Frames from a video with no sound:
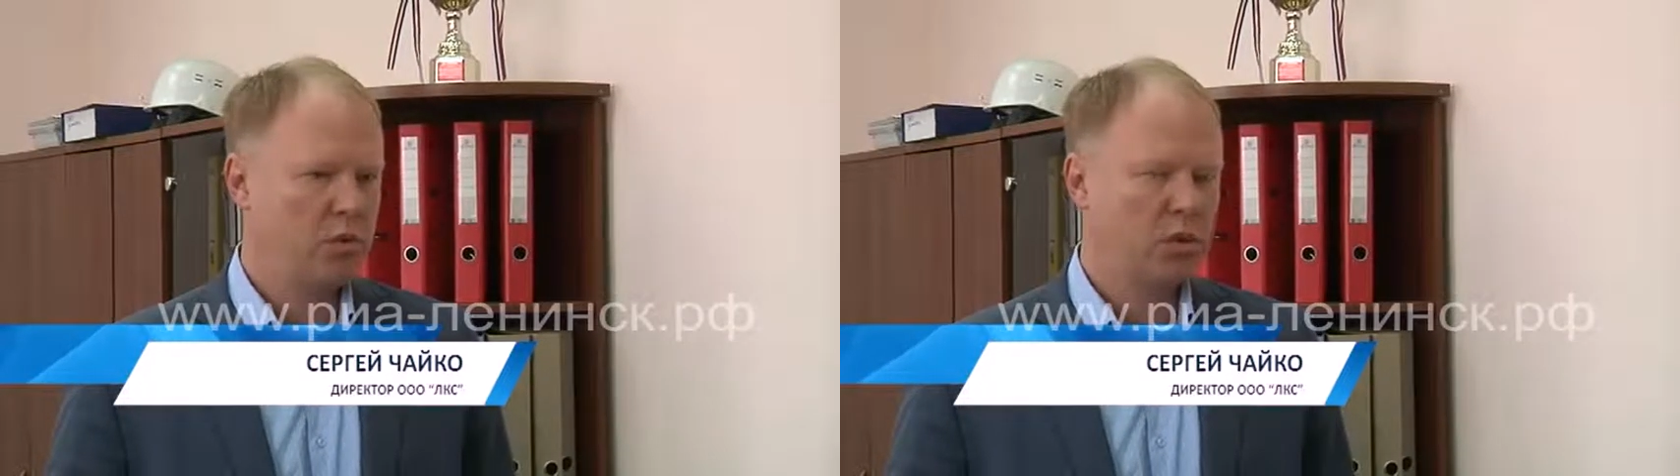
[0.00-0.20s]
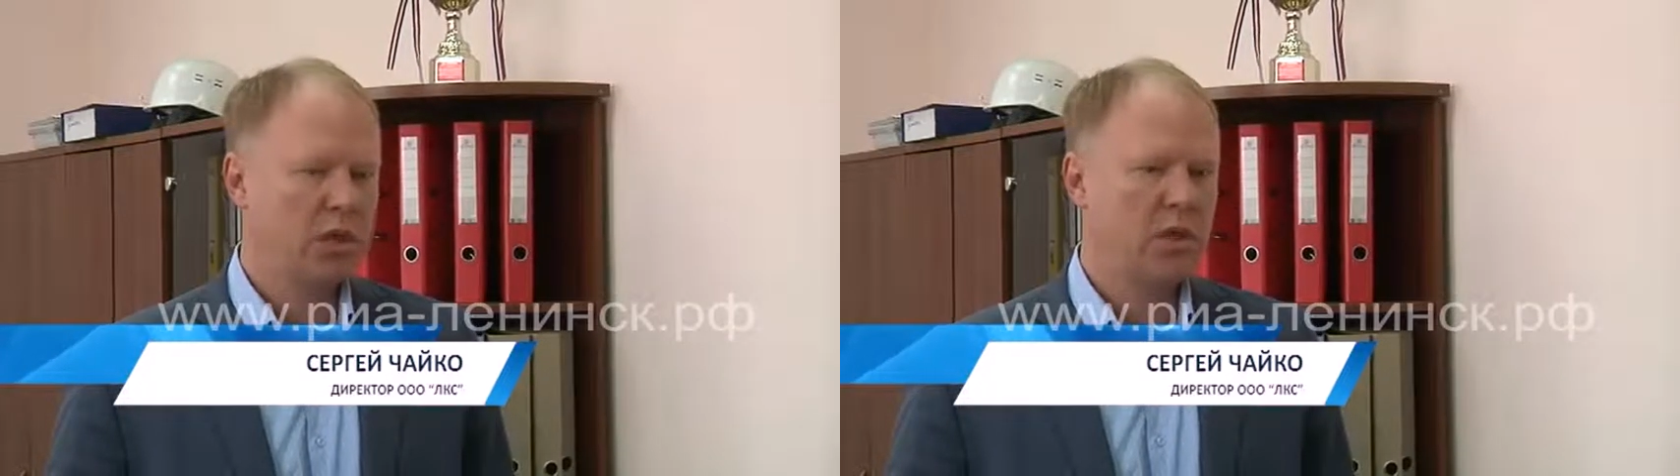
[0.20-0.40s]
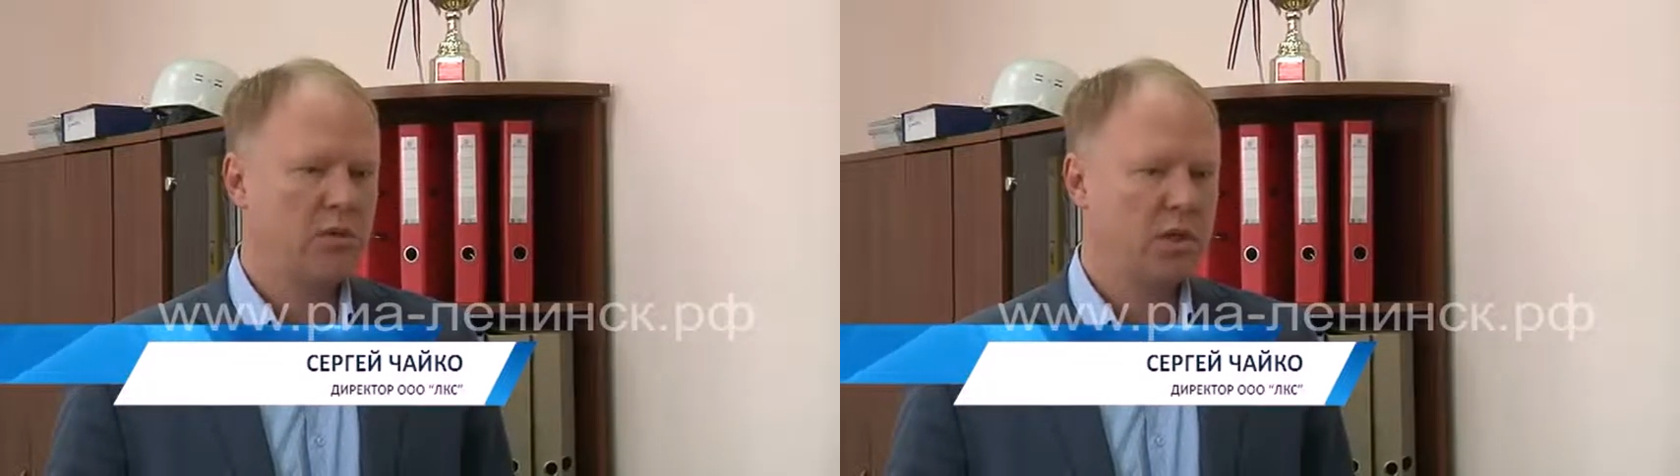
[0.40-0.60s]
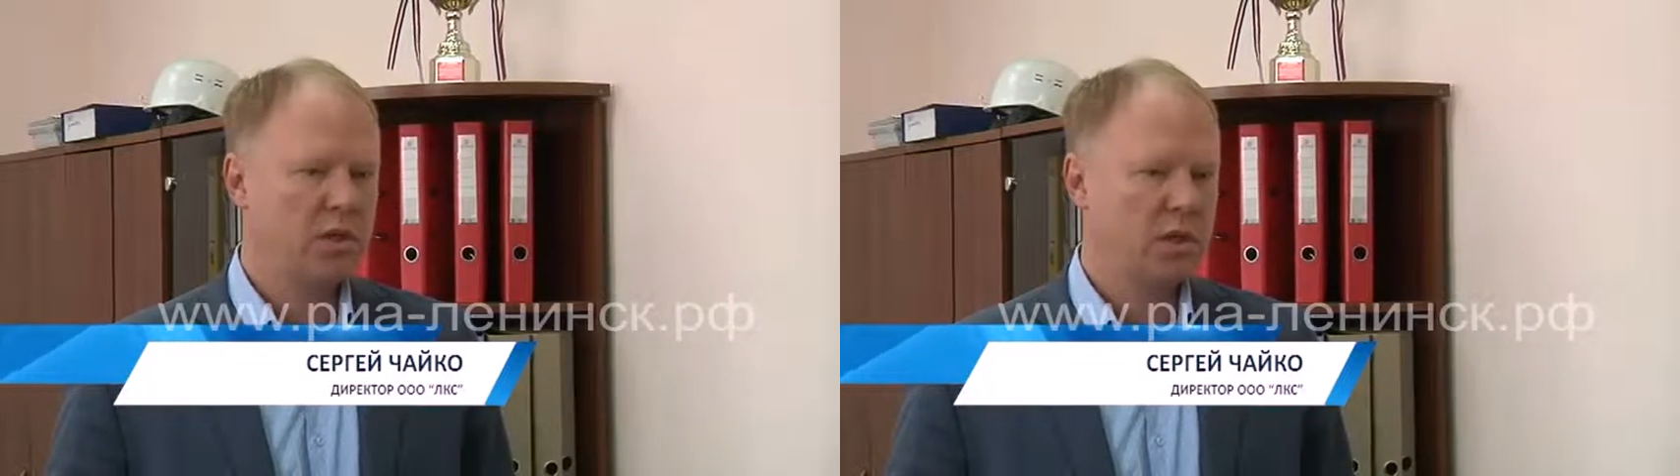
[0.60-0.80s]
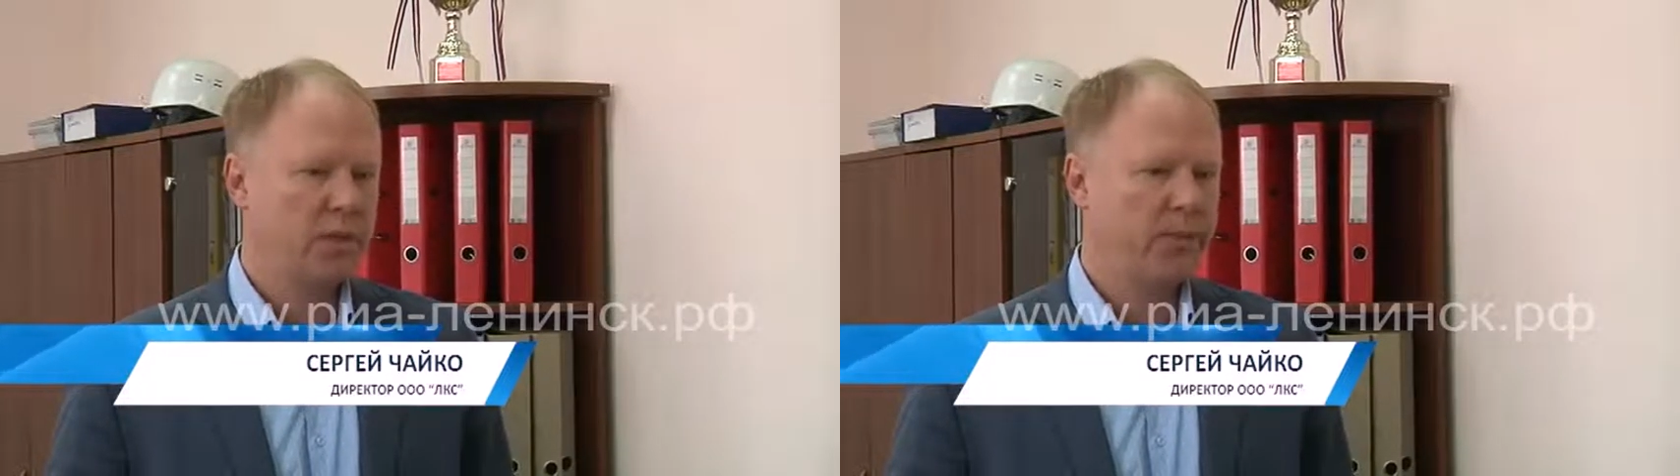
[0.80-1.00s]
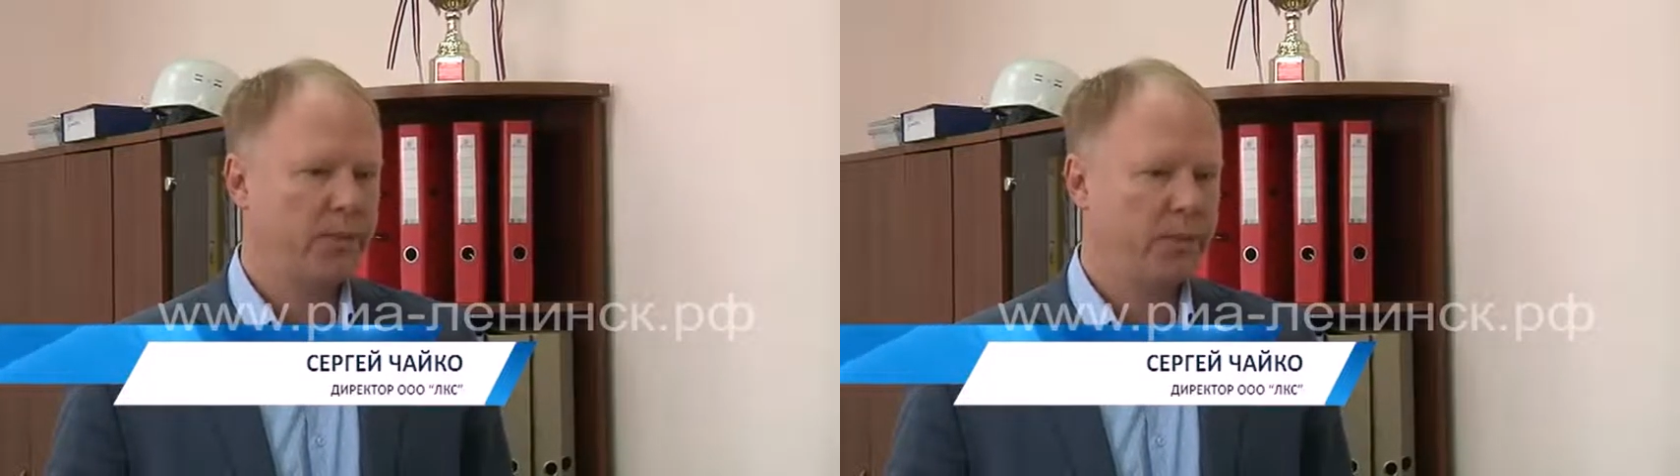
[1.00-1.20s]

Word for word: То есть, соответственно,